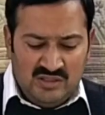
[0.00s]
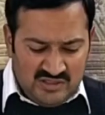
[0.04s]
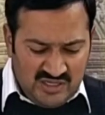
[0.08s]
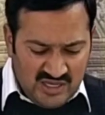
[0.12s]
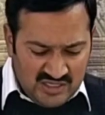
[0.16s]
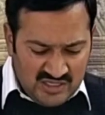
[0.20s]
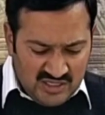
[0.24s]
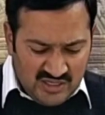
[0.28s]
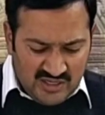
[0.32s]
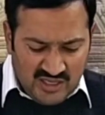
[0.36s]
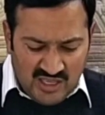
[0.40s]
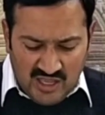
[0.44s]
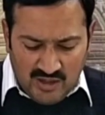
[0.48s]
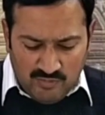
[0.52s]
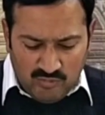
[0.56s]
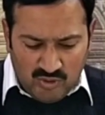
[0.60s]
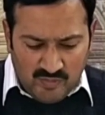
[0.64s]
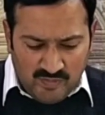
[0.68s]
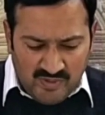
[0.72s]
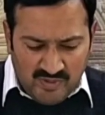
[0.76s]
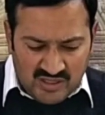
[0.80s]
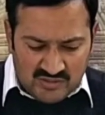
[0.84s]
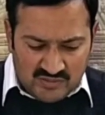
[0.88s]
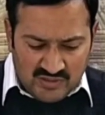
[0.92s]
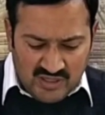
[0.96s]
जैसा कि आपके
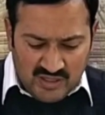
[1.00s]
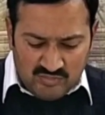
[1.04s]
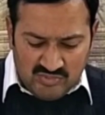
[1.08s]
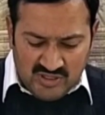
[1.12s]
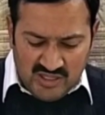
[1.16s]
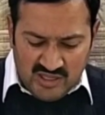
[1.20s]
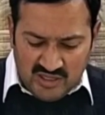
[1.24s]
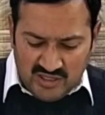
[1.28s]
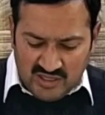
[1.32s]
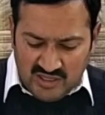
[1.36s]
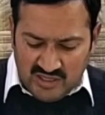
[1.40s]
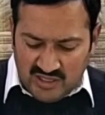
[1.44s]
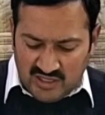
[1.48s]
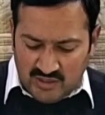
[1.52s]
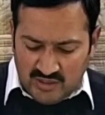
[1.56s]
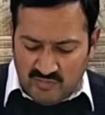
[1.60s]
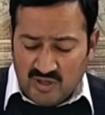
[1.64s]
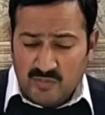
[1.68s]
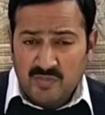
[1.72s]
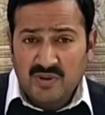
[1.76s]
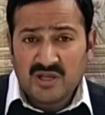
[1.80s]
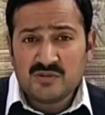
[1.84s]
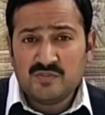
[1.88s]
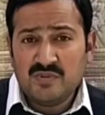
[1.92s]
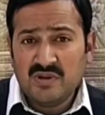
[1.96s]
पास आप देख रहे हैं कि
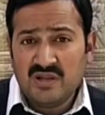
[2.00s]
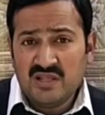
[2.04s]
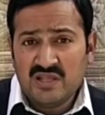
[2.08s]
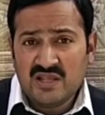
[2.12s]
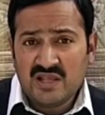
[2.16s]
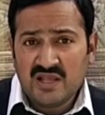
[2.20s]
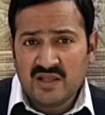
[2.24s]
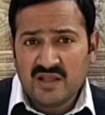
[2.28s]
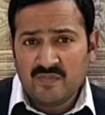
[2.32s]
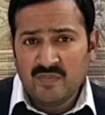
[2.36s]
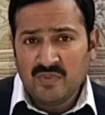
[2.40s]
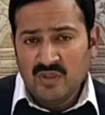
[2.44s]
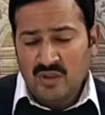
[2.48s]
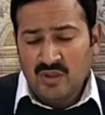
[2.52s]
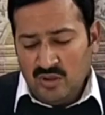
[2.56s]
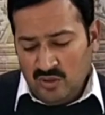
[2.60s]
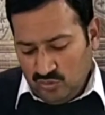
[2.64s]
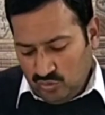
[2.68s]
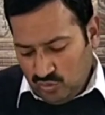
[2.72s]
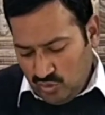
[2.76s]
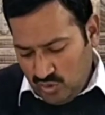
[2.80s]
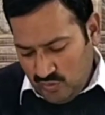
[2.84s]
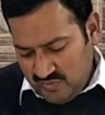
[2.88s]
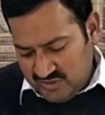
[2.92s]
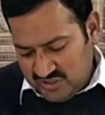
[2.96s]
मेरे पास बिल्लियाँ
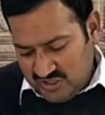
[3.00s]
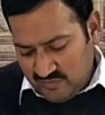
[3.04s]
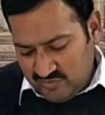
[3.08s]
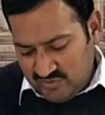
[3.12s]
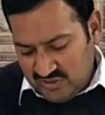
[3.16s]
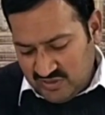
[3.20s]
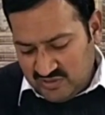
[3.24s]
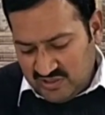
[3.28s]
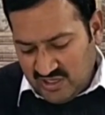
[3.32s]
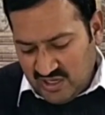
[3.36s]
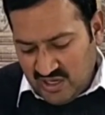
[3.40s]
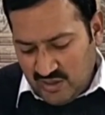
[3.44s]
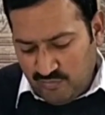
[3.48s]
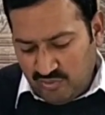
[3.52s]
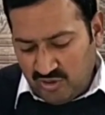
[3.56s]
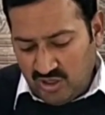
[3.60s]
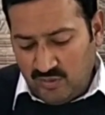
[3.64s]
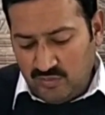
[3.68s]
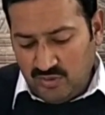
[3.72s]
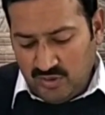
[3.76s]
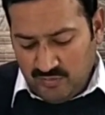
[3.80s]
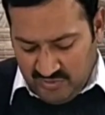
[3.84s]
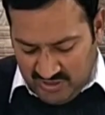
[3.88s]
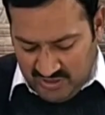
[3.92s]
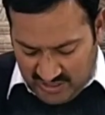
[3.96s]
हैं तो इनमें सबसे ज़्यादा
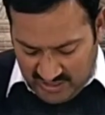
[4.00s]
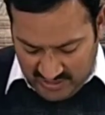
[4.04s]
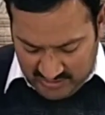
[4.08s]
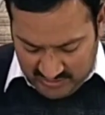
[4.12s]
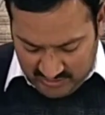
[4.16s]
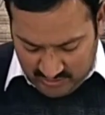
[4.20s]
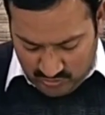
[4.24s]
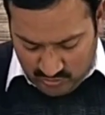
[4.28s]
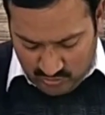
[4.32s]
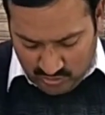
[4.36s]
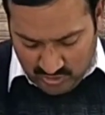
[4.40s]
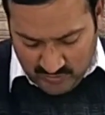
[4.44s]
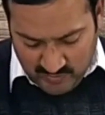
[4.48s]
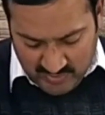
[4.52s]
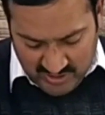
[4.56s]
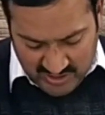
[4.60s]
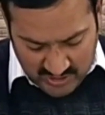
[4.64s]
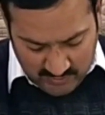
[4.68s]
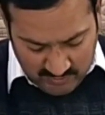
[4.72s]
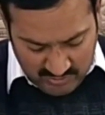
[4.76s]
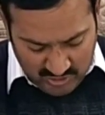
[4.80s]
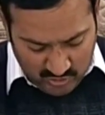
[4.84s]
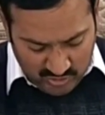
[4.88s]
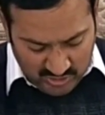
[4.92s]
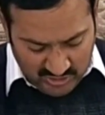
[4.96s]
प्रॉब्लम क्या है क्योंकि
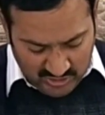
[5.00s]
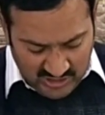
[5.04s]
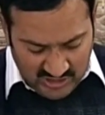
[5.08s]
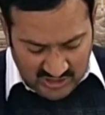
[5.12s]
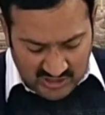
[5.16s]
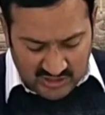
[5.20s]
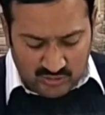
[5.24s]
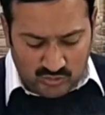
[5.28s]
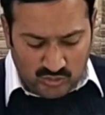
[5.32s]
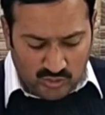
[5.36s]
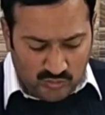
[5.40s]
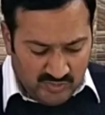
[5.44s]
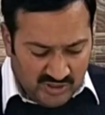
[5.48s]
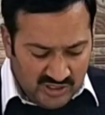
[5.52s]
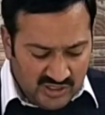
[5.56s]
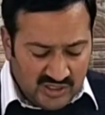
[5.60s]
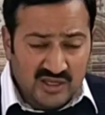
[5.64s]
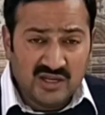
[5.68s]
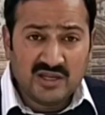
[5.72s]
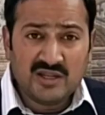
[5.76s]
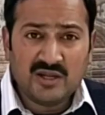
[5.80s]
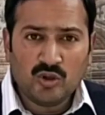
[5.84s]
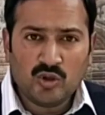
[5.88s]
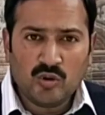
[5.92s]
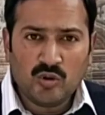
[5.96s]
मैंने अभी उन्हें एक दो मिनट
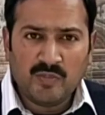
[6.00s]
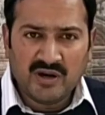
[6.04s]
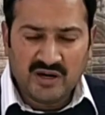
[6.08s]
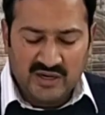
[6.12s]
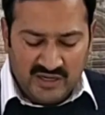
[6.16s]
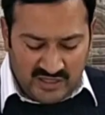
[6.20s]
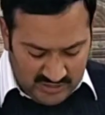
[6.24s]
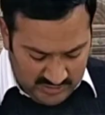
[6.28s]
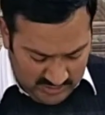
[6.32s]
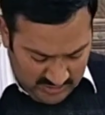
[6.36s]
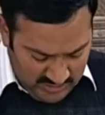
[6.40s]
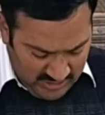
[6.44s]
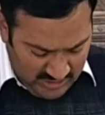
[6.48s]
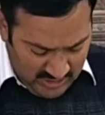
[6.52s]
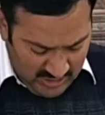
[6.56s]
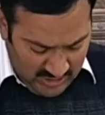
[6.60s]
के लिए इनको पकड़ा है